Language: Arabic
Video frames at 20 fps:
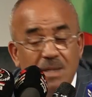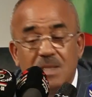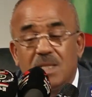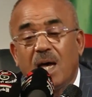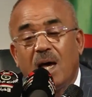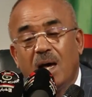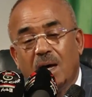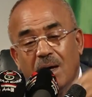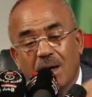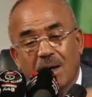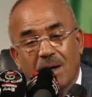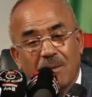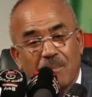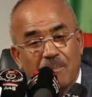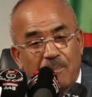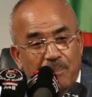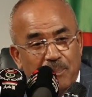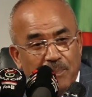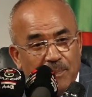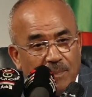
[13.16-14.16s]
صح
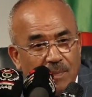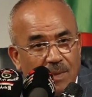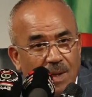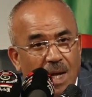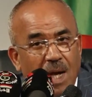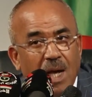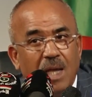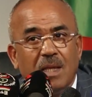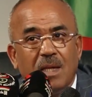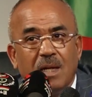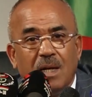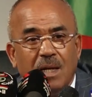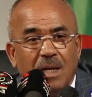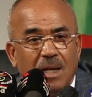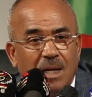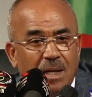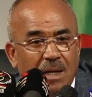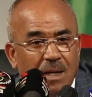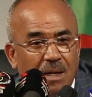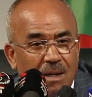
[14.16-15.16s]

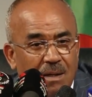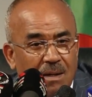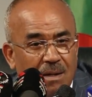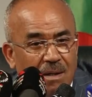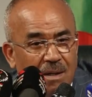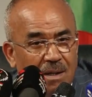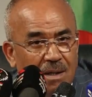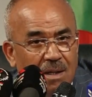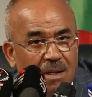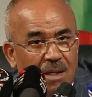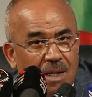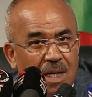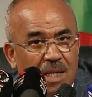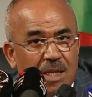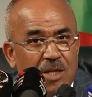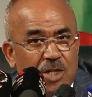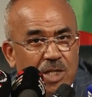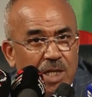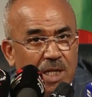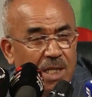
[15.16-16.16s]
هذا
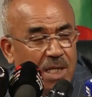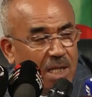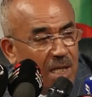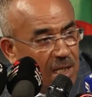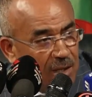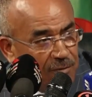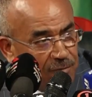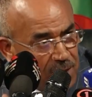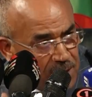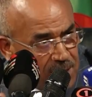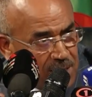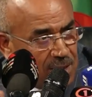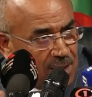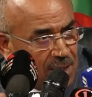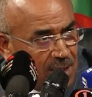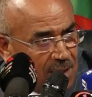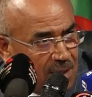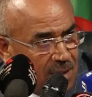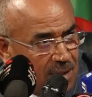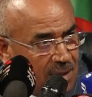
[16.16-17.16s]
هذه الشركه اللي
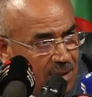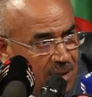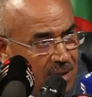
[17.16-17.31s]
فلست هذه